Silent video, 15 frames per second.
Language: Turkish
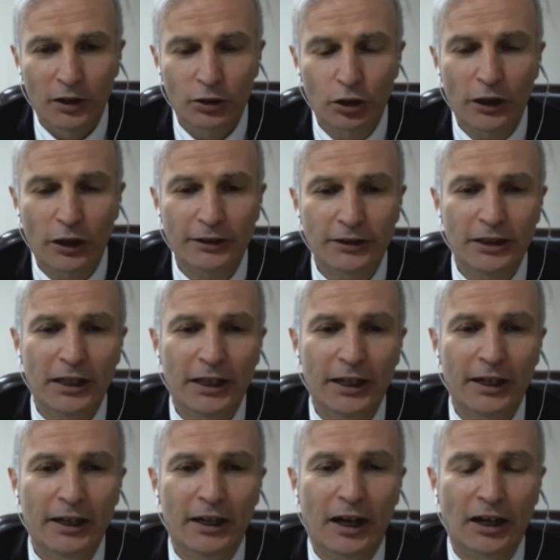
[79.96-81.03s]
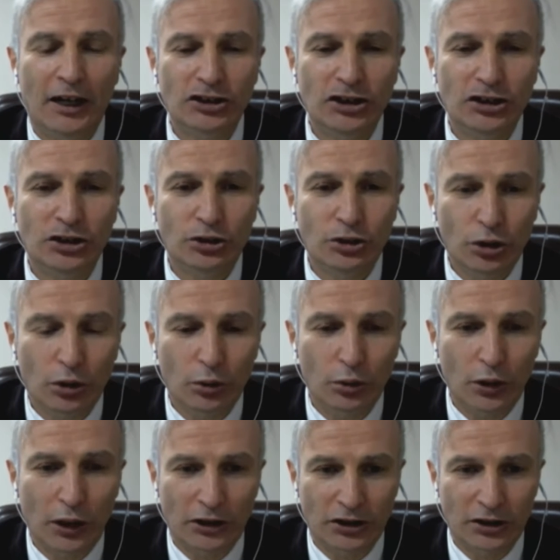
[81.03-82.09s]
Dolayısıyla aşı için çok
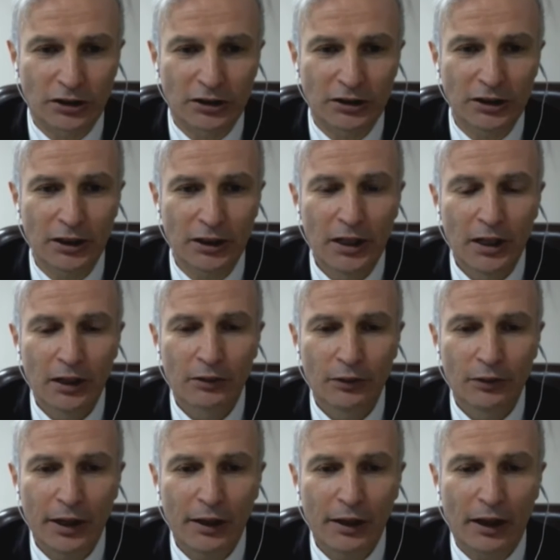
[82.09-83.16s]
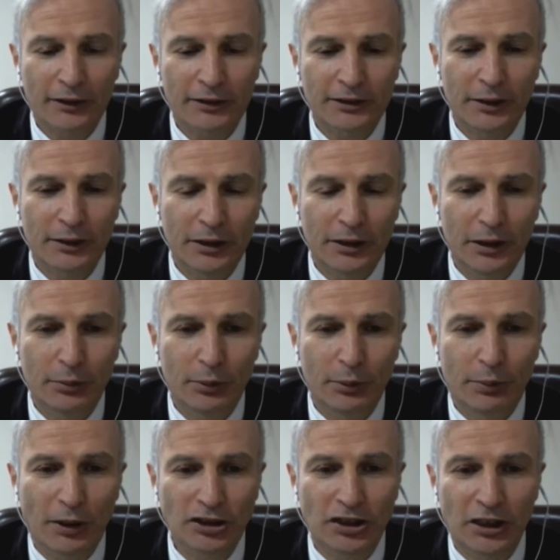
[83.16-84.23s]
uğraşıldı ve aslında iyi
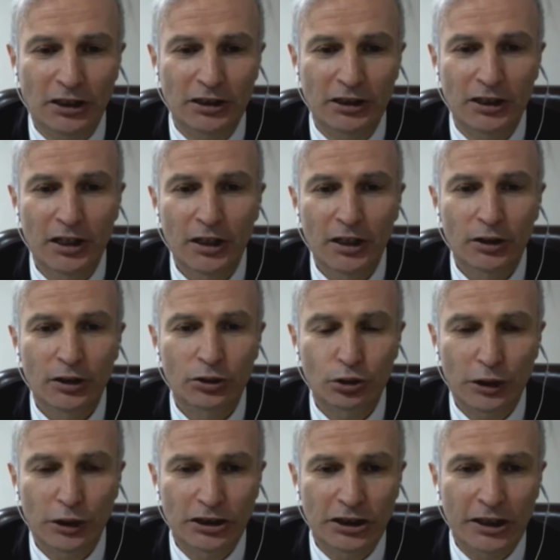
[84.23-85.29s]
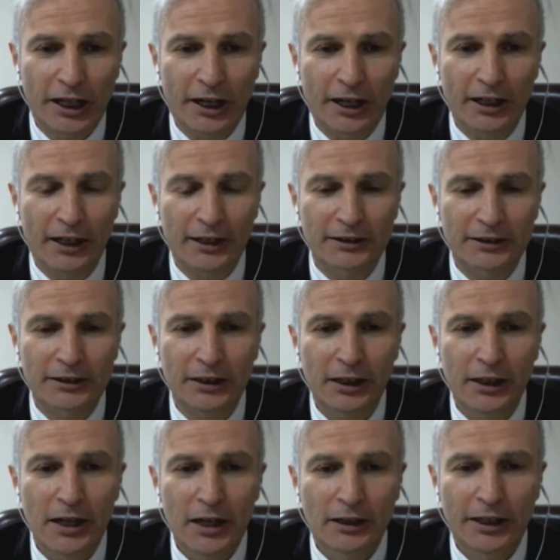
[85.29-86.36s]
bir başarı süreci
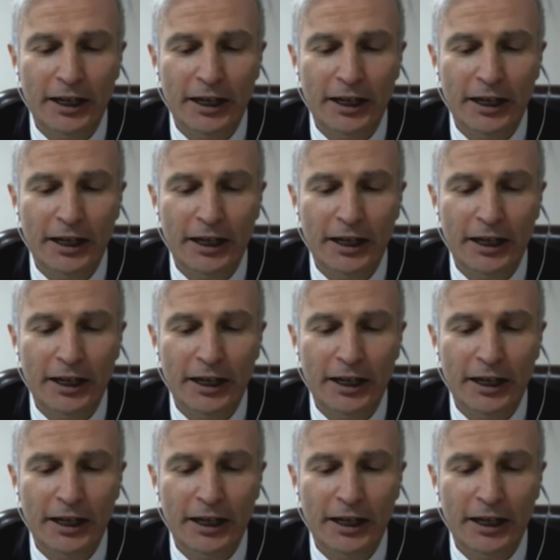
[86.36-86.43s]
yakalandı.